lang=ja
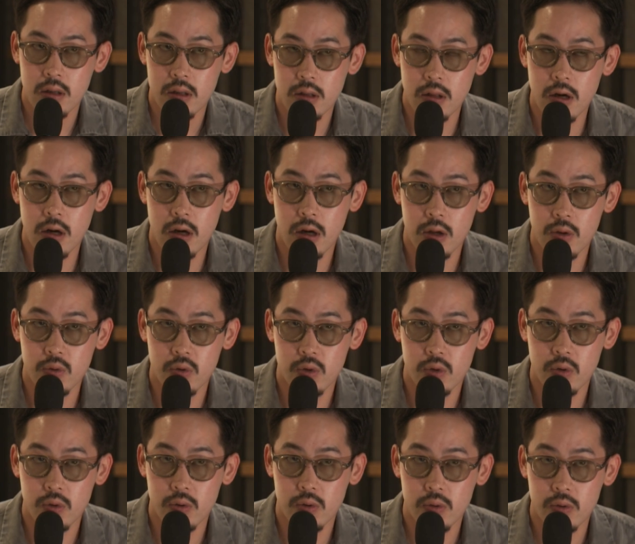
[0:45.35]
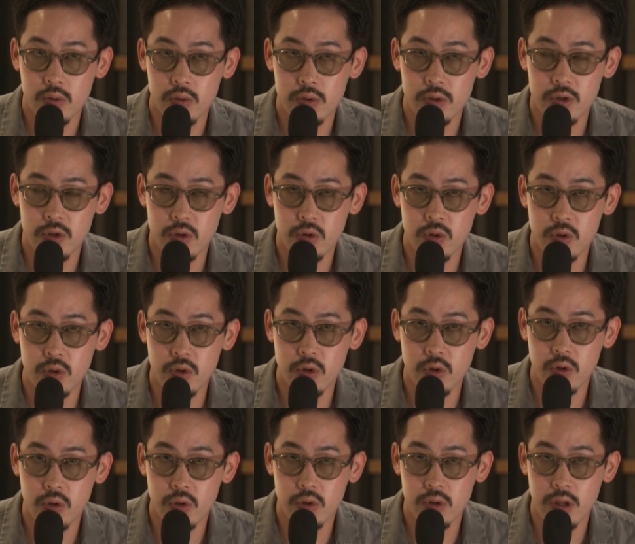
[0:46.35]
なんかあのちょう
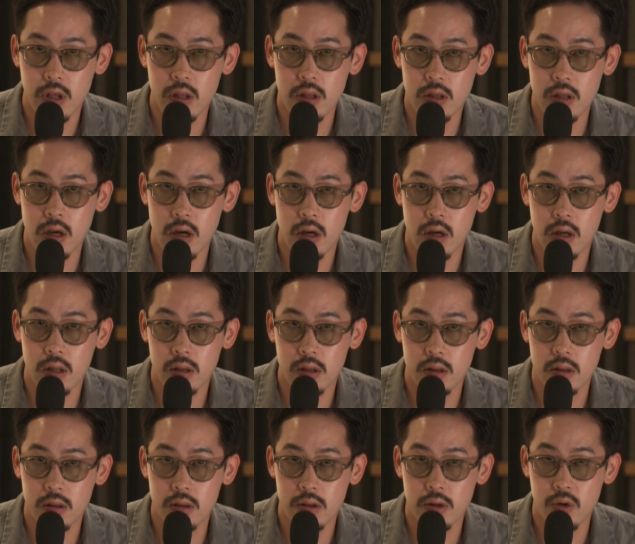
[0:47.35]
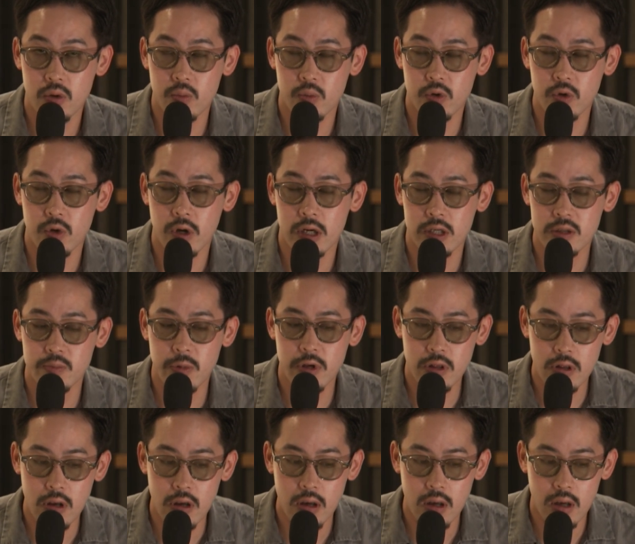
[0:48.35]
どテンダーっていうものを始め
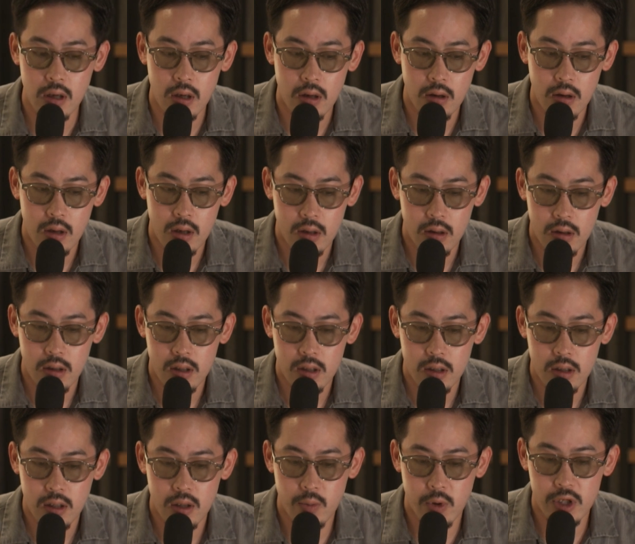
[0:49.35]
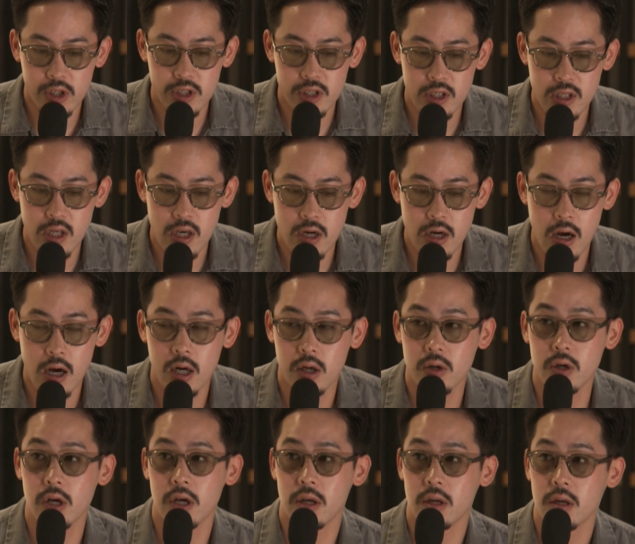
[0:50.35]
て今一年
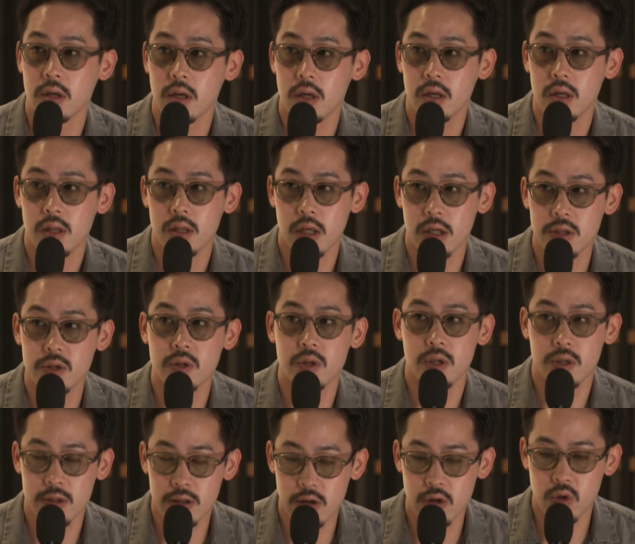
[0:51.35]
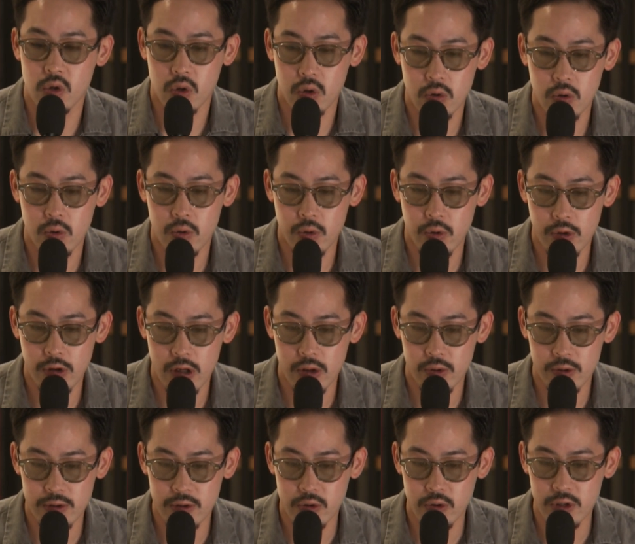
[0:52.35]
半ぐらい経つんですけど、うん、本当にあ
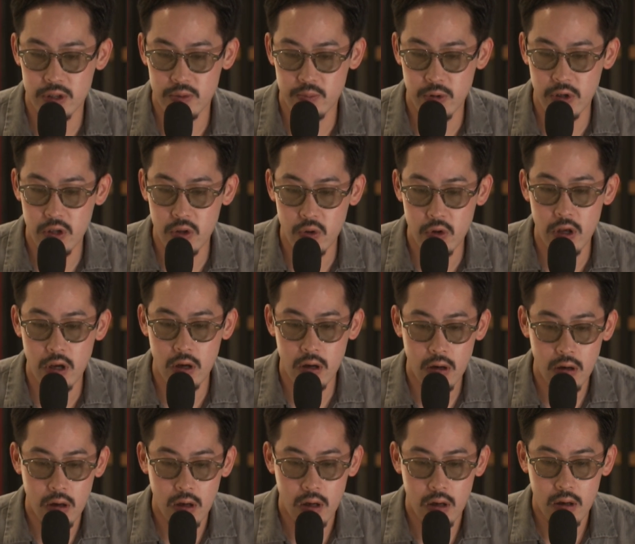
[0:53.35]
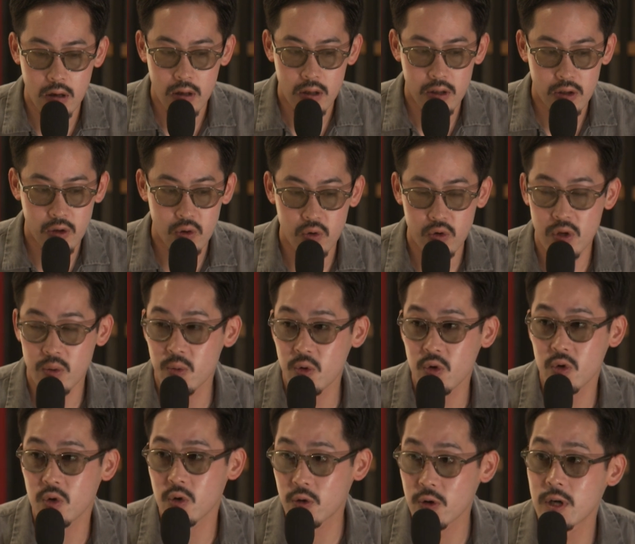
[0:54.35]
のすごいスピードでいろんな
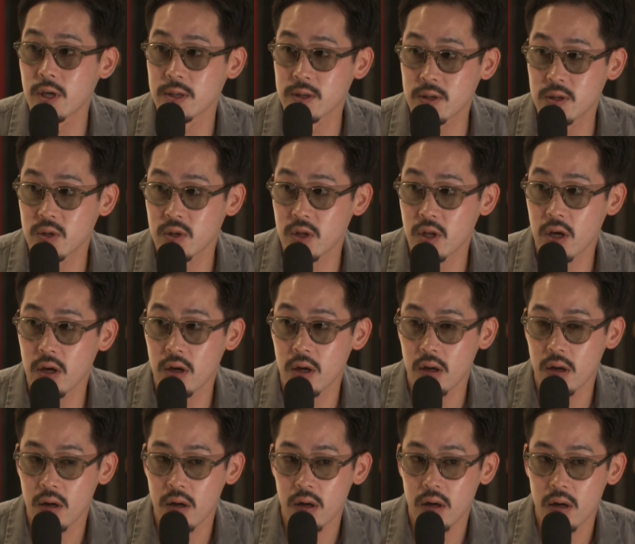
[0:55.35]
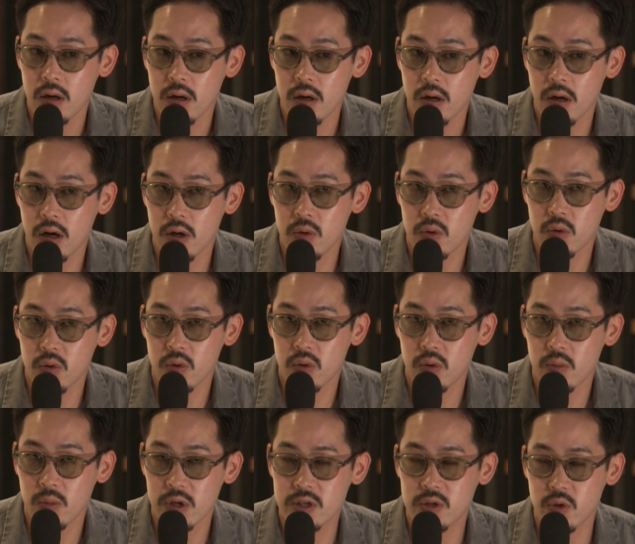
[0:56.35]
物事が進んであ
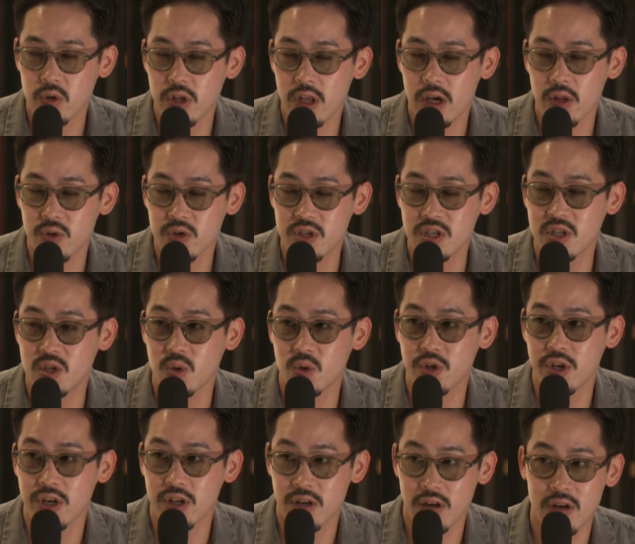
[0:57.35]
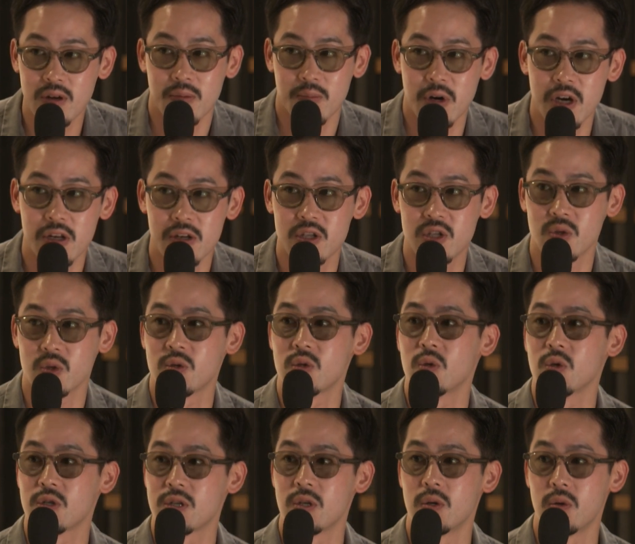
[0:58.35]
の、まあ、すごい楽しい状態で毎日を過
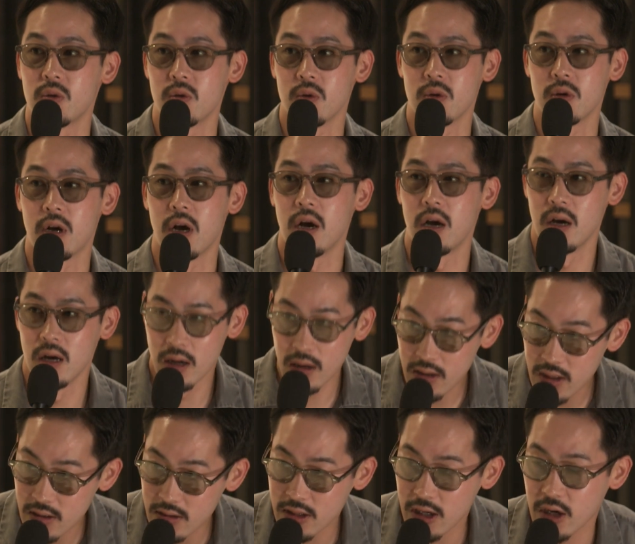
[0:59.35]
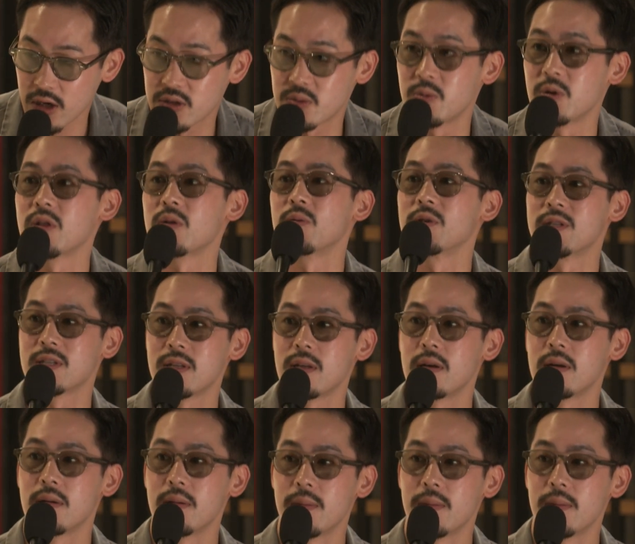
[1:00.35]
ごしているというか。やらせてもらってますね、